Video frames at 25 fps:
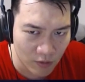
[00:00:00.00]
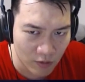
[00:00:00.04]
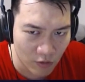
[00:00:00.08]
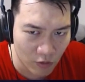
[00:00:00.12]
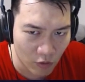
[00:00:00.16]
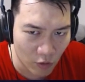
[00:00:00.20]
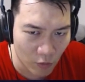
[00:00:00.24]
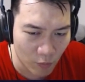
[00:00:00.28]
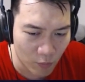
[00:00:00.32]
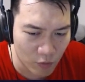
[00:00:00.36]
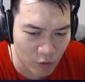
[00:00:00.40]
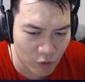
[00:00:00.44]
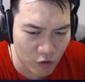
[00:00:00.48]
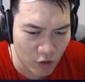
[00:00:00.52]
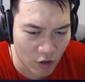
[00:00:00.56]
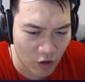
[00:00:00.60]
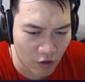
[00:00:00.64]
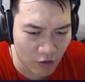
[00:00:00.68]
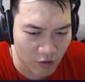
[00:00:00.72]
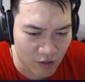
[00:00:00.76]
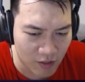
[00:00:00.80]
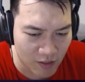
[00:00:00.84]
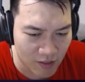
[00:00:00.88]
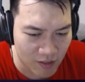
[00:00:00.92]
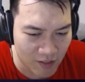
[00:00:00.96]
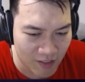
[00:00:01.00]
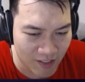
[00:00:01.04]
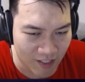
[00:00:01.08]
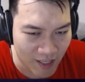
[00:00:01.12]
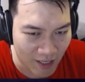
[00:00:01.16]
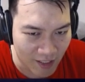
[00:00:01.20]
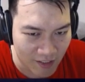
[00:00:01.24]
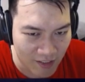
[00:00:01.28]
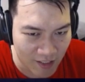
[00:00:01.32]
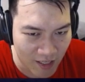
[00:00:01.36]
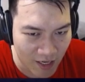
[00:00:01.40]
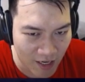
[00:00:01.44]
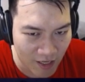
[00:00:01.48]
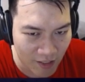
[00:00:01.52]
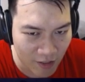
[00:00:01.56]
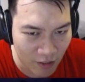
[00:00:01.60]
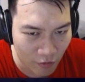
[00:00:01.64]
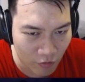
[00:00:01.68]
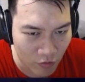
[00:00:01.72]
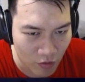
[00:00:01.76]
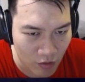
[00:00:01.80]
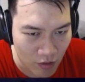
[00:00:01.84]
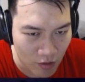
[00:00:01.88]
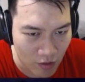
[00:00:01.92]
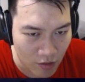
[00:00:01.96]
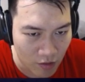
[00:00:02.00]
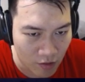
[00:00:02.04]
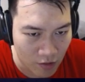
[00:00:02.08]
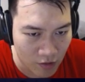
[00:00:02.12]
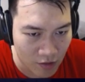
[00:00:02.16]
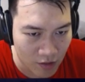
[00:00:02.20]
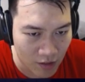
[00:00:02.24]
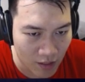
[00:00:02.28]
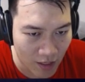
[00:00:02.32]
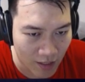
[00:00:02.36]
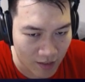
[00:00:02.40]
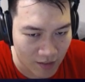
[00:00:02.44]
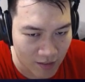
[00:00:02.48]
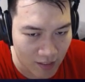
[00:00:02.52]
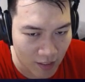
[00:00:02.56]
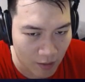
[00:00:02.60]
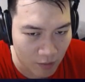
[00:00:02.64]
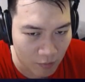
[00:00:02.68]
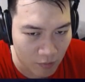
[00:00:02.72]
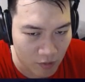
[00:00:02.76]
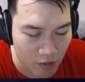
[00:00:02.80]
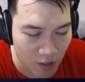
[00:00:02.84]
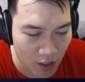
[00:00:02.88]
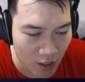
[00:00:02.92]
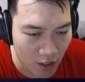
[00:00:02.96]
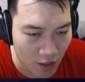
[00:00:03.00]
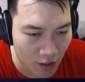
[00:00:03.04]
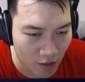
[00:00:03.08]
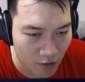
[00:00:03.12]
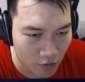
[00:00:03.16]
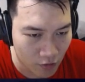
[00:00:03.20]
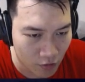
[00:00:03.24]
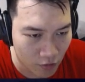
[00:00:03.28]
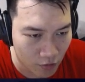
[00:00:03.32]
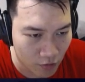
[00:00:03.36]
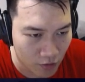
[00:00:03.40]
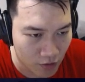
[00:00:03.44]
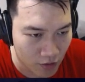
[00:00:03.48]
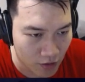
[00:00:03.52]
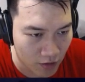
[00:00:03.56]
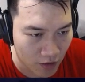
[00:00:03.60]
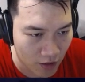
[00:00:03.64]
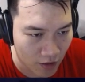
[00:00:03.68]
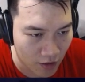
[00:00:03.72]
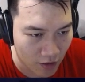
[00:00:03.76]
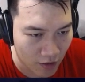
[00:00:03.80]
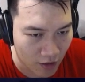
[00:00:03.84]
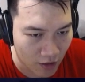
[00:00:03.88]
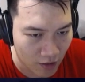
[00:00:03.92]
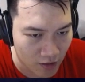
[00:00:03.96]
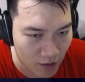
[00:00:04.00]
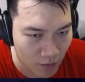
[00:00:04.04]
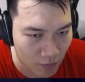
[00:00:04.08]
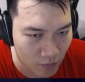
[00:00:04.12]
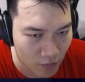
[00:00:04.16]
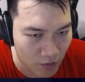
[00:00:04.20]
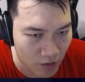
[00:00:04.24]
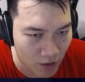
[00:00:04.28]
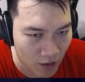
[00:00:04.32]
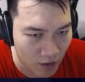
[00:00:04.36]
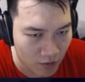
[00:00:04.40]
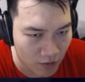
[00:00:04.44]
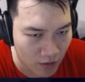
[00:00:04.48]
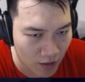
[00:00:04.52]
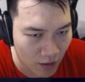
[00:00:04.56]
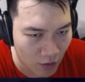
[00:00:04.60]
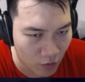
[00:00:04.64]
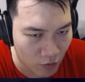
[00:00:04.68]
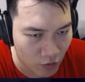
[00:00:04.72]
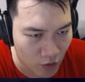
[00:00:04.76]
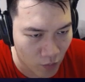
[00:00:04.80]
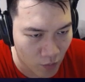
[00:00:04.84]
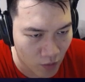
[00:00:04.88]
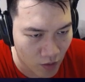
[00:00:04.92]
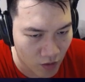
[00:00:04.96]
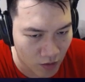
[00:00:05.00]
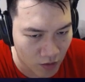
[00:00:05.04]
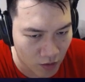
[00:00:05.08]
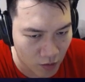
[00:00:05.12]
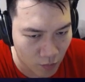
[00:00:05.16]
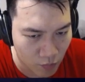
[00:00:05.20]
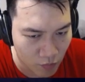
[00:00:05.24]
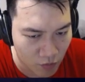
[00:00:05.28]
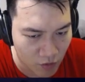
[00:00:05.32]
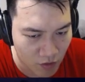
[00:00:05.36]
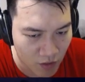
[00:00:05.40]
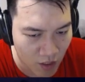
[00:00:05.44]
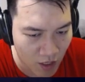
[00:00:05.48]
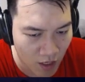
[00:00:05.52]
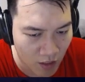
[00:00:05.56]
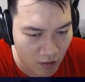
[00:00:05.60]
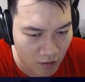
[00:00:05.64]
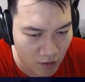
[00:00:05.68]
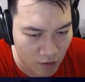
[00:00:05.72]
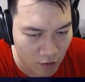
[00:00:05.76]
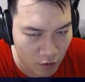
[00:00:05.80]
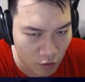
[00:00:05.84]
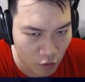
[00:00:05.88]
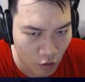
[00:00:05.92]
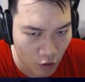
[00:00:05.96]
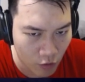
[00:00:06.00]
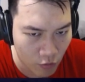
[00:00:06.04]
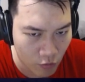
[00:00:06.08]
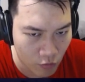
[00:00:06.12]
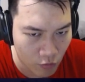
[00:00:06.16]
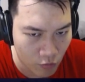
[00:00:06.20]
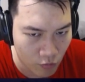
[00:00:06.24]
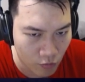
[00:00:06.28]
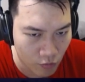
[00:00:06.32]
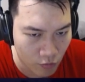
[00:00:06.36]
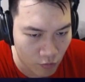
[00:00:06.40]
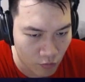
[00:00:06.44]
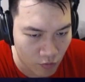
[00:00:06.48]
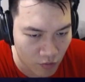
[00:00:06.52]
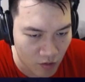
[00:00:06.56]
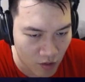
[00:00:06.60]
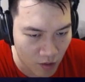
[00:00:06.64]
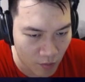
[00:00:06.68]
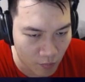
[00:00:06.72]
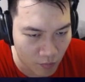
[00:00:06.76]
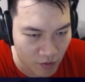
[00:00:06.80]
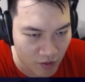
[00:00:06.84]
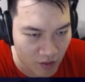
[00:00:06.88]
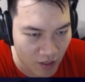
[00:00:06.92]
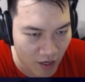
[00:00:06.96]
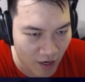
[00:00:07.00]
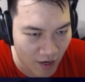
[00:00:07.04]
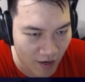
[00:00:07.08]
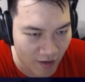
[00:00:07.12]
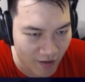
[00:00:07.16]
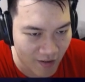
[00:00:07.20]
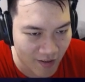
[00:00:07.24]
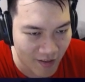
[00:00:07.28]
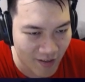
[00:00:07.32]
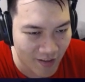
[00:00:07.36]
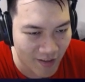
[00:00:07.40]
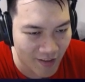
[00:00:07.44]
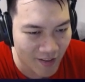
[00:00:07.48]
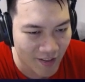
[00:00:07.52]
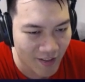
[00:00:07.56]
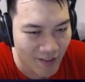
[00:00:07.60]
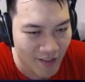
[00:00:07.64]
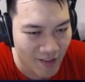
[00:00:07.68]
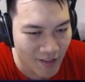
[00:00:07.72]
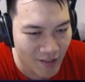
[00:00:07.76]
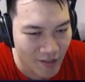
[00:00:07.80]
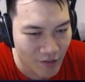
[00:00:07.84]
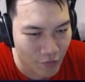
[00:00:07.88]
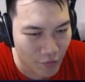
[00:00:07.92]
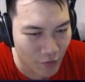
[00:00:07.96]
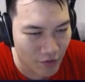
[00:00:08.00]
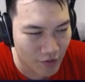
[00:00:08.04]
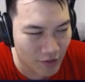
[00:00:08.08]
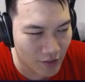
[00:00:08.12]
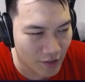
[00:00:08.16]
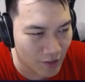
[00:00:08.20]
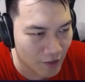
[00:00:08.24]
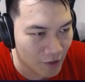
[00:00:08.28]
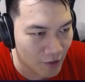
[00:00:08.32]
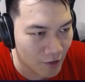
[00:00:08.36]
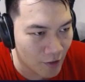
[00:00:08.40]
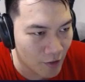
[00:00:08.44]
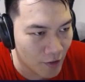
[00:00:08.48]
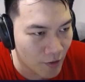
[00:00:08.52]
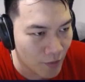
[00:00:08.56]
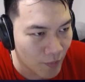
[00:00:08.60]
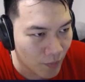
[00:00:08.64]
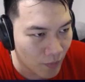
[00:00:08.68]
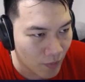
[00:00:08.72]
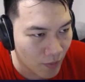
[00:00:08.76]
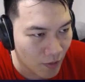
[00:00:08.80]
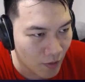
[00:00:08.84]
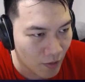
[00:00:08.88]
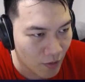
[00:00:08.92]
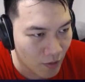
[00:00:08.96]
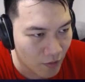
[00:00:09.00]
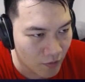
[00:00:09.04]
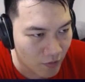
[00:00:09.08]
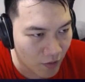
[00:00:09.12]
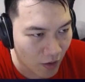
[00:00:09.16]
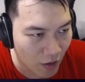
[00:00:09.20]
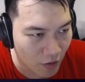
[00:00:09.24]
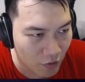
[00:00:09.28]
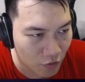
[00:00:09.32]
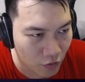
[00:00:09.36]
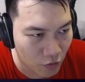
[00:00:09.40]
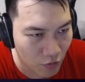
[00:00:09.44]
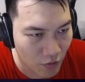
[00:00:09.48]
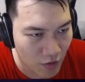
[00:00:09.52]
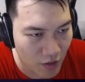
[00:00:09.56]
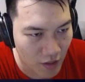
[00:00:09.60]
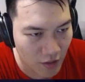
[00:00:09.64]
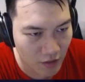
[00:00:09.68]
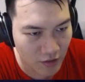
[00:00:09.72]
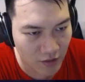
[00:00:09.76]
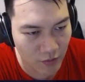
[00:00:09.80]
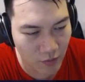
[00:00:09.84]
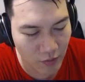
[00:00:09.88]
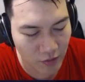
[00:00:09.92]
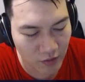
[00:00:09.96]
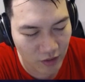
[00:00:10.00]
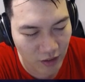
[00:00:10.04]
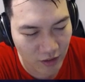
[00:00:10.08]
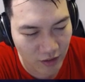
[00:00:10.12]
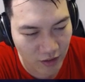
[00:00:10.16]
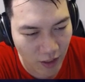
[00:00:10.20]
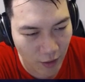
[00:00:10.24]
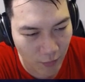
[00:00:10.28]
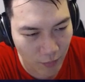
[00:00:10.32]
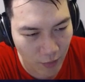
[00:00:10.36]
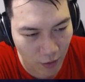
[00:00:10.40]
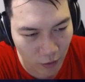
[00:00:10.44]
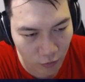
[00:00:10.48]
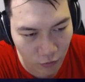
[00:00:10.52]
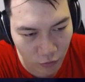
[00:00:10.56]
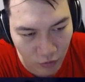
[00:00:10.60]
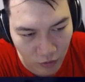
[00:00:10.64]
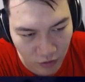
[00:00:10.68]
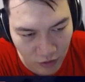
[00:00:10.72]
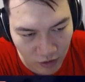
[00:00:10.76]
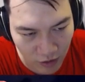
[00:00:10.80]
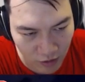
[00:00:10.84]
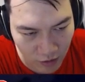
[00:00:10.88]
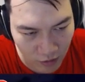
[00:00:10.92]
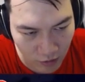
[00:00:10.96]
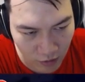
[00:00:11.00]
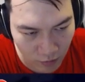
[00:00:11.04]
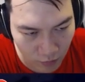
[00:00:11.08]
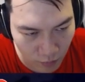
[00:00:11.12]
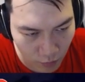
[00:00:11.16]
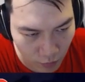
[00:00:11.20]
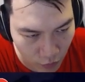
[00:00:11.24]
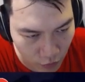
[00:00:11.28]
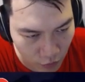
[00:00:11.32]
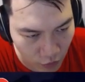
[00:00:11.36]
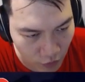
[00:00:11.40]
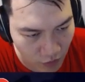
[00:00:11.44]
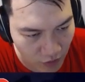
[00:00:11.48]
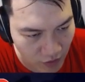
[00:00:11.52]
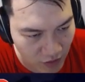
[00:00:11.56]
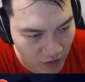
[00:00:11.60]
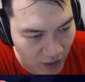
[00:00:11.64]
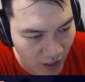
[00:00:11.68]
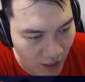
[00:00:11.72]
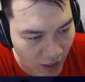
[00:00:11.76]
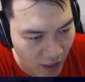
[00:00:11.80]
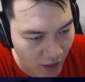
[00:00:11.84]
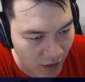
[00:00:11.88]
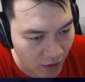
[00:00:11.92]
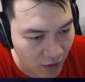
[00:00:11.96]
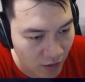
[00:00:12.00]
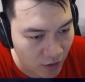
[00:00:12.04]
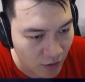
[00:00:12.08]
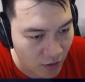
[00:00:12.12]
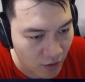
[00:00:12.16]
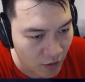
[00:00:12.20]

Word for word: 我们必须要想一下到底这个还在不在啊？就这个猎人还在不在？来我身边已经不在了，可是传武也不在了，所以其实法术列基本上在标准已经不存在了。